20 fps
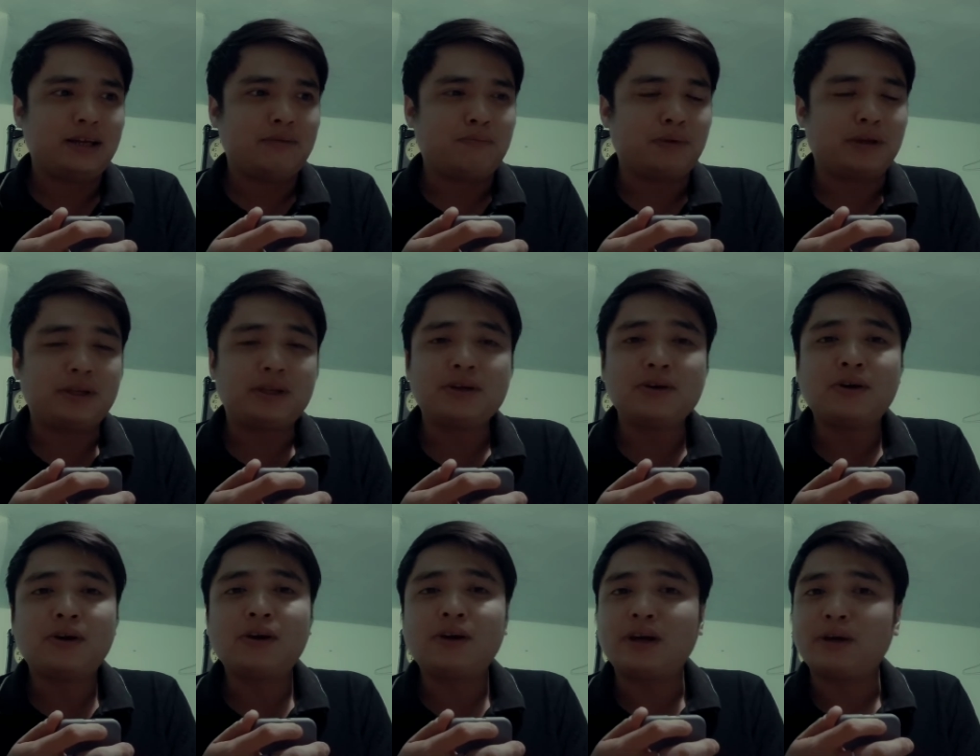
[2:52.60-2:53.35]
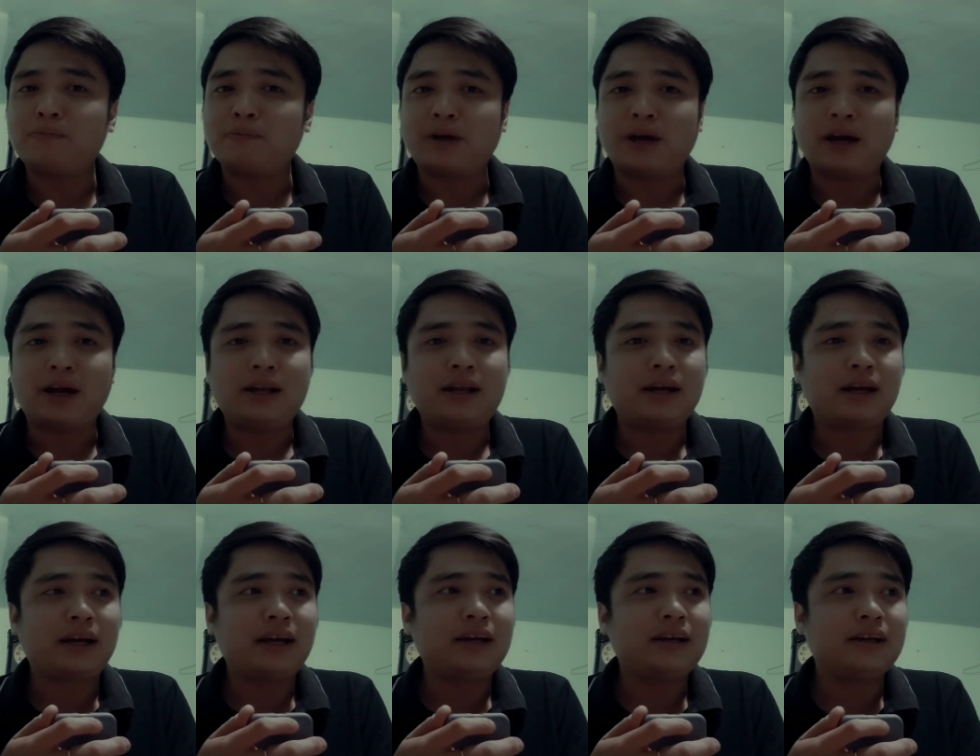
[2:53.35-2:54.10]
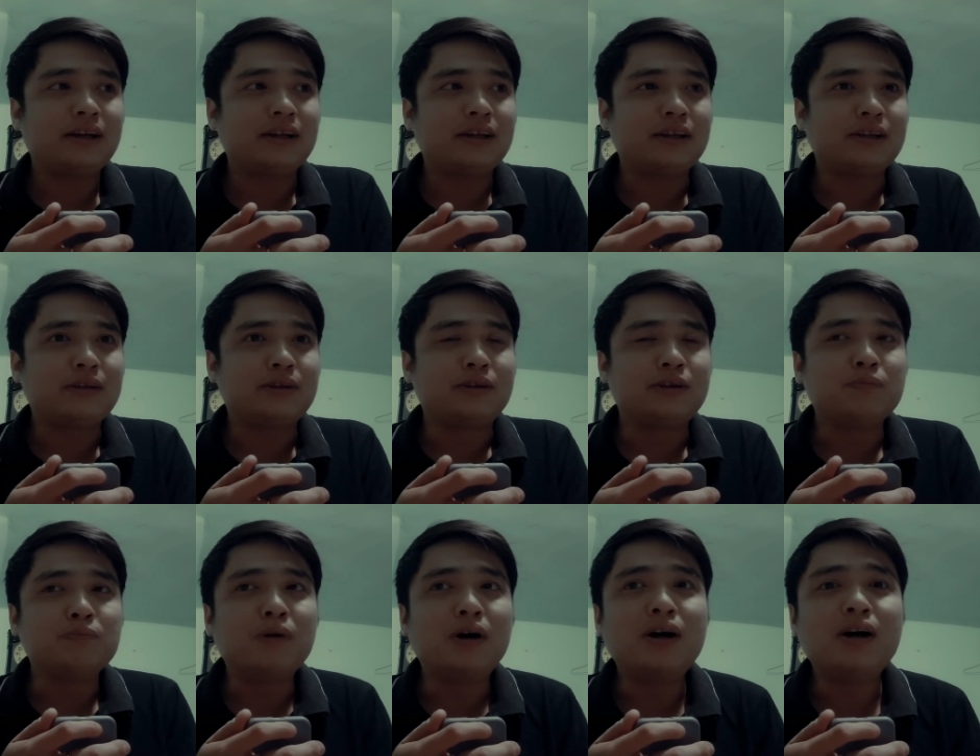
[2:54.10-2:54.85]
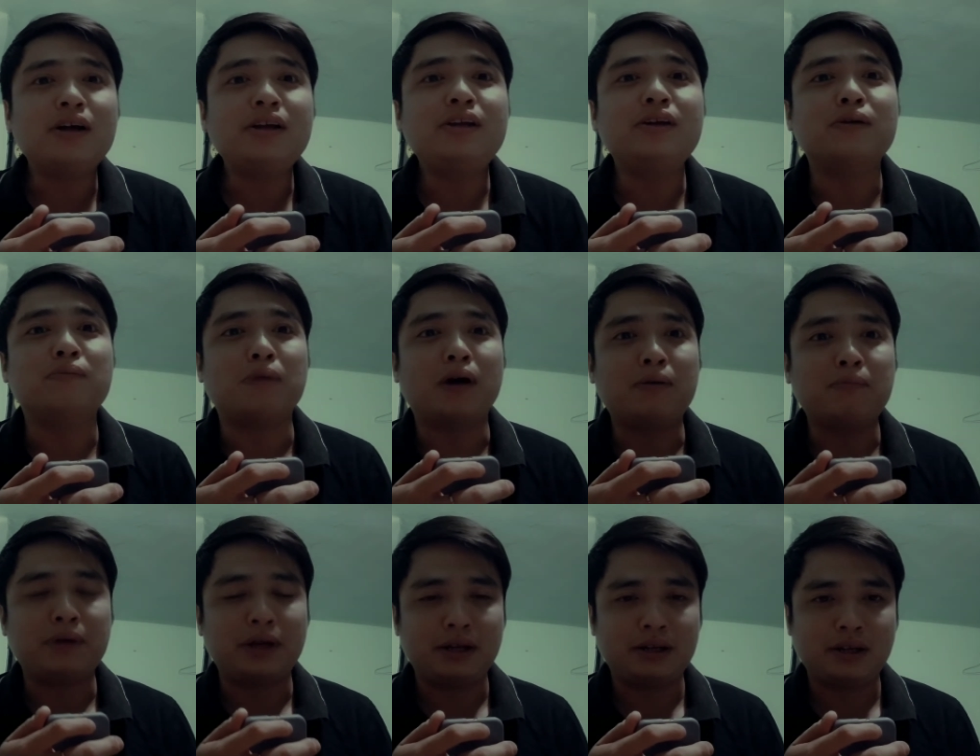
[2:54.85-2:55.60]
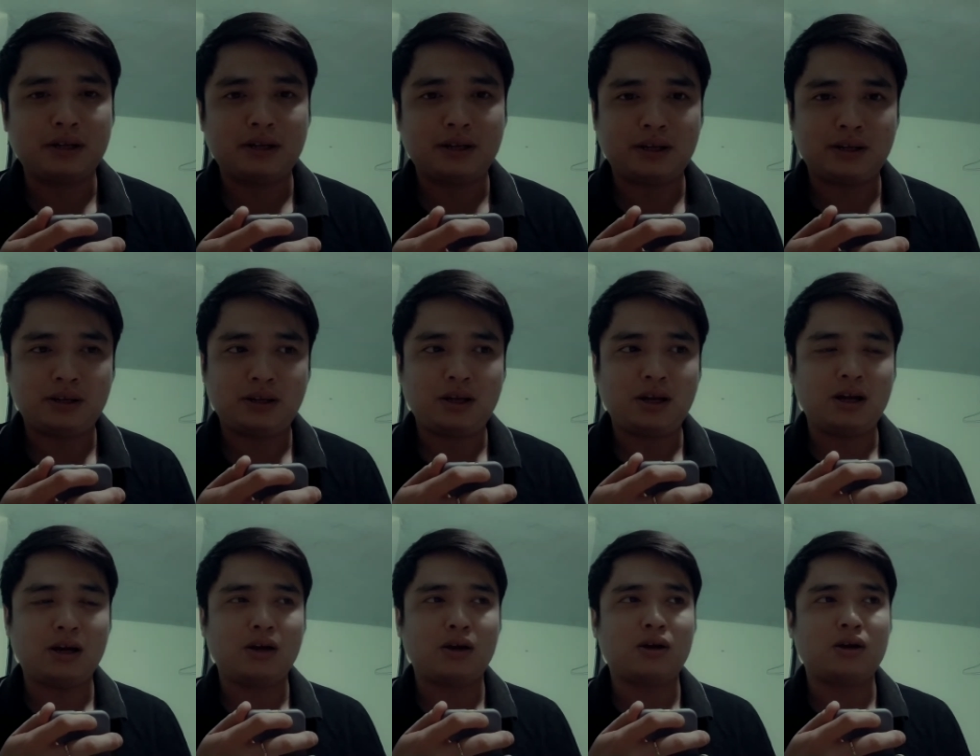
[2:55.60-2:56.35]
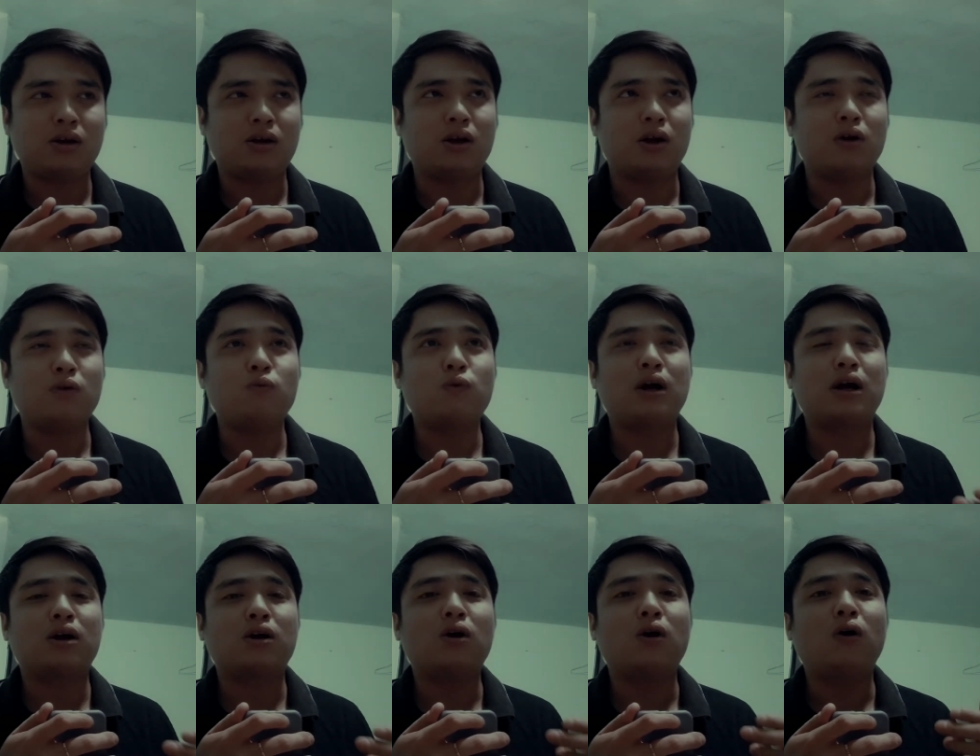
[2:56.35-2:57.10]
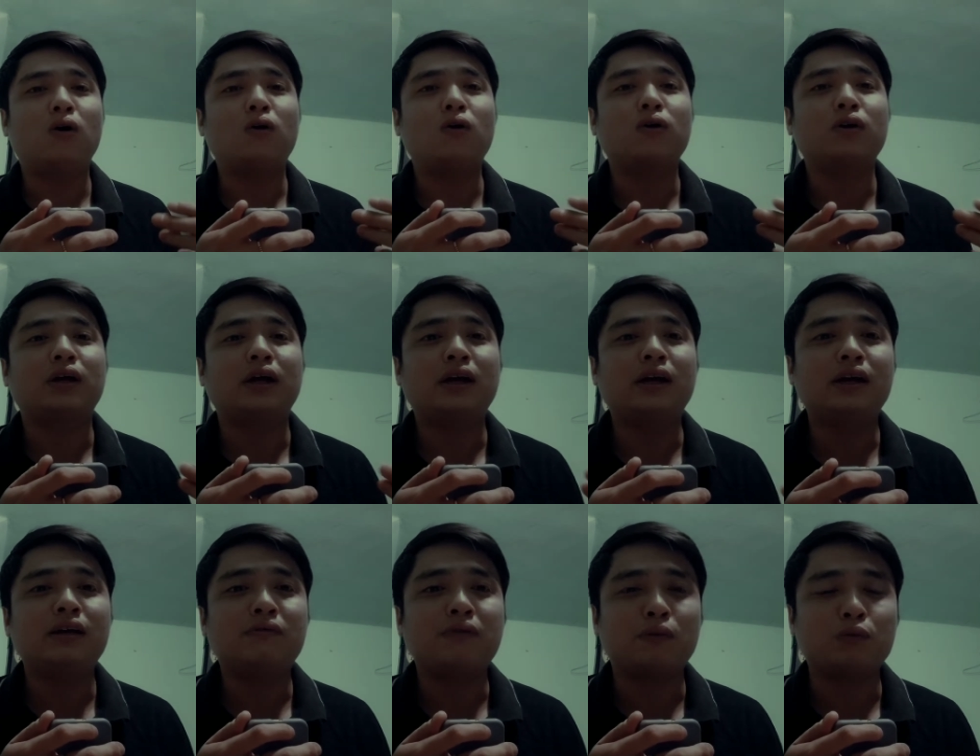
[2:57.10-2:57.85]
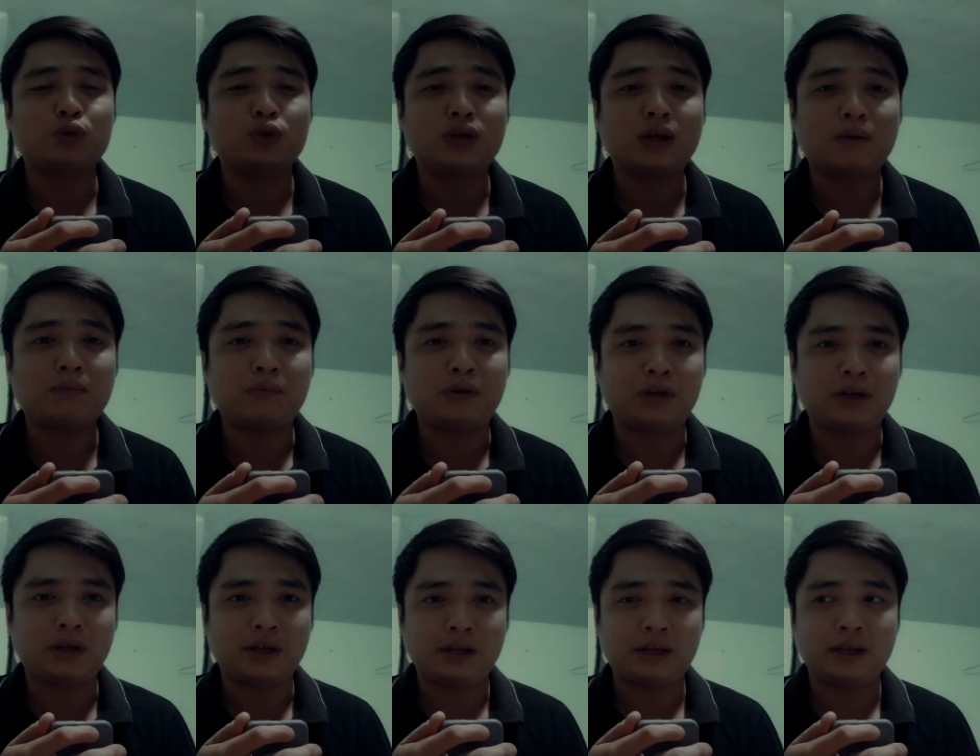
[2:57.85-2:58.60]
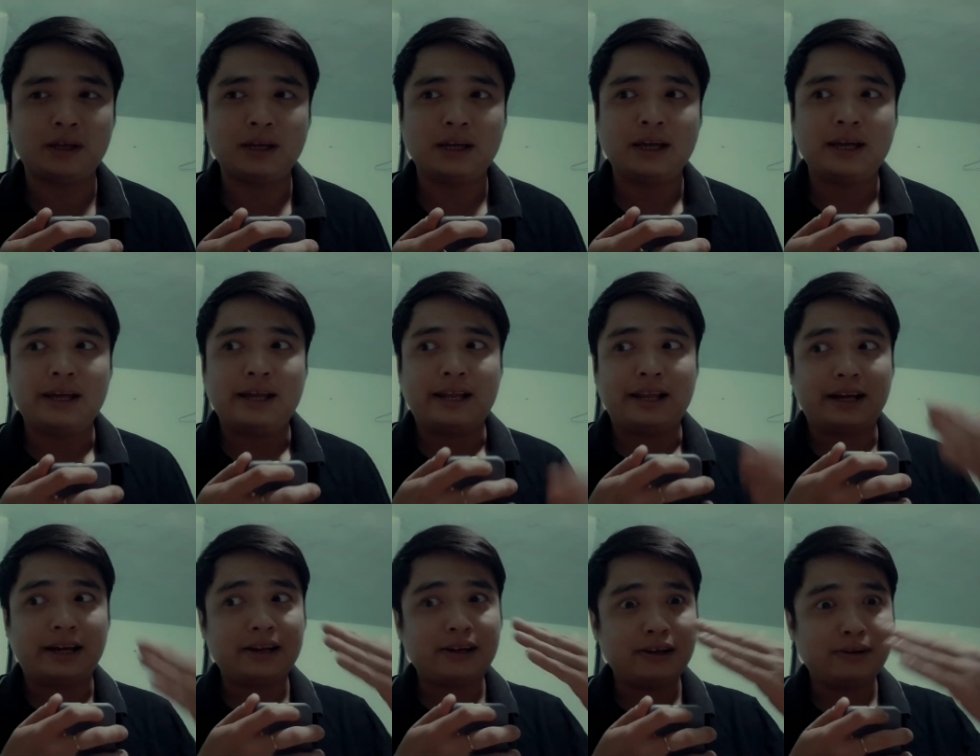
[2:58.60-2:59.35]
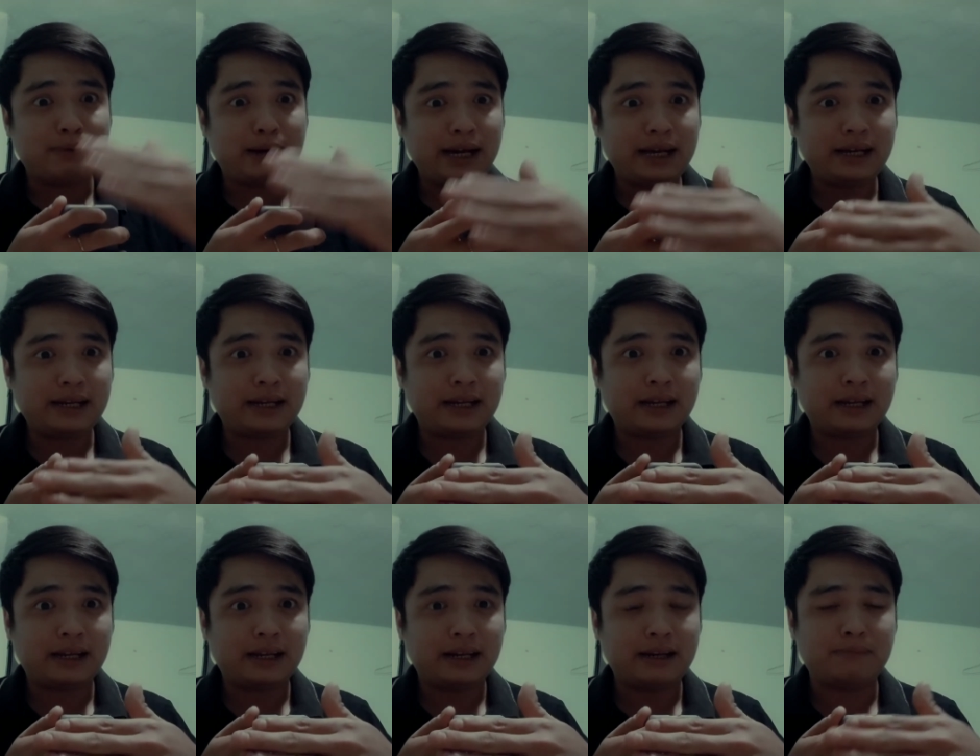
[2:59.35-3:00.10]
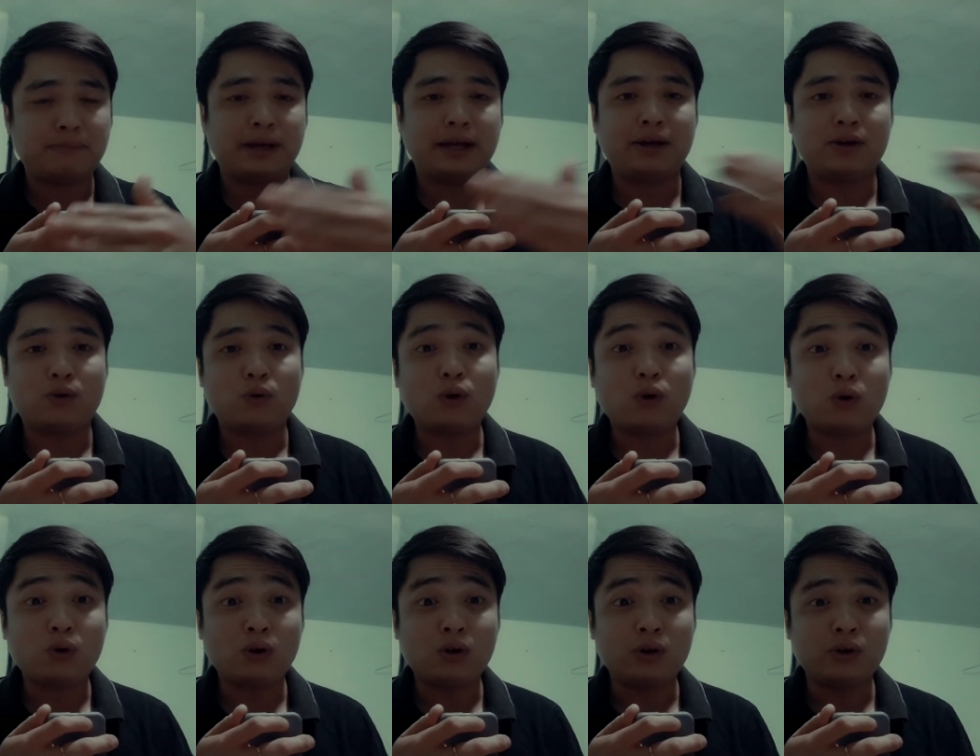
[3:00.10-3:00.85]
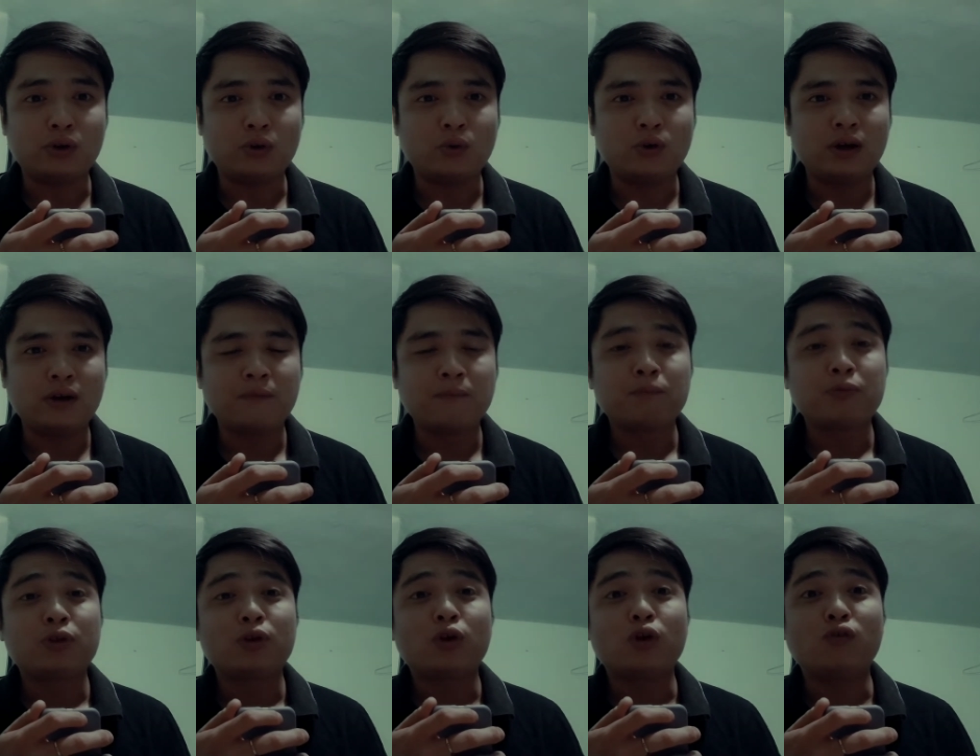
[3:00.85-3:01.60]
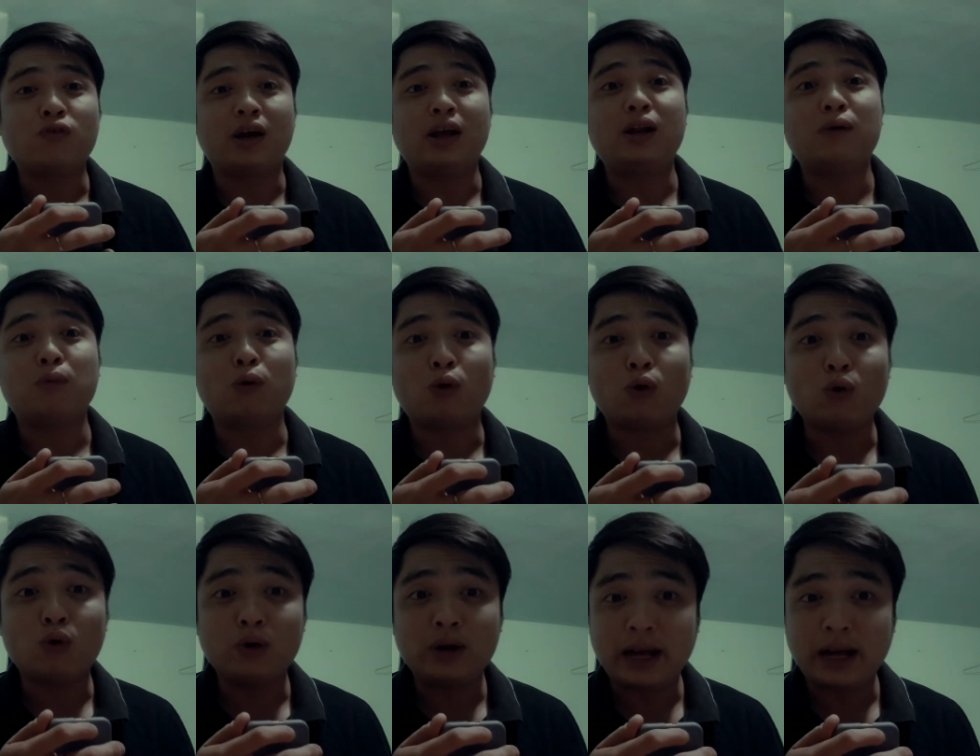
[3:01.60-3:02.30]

mà chưa có kịp kể là cái mới vừa mở miệng lên là nói ờ à, hôm qua con có thấy cái phòng số 5 như vậy là cái người bác này nè là mẹ của con người chủ á có phải là một cô con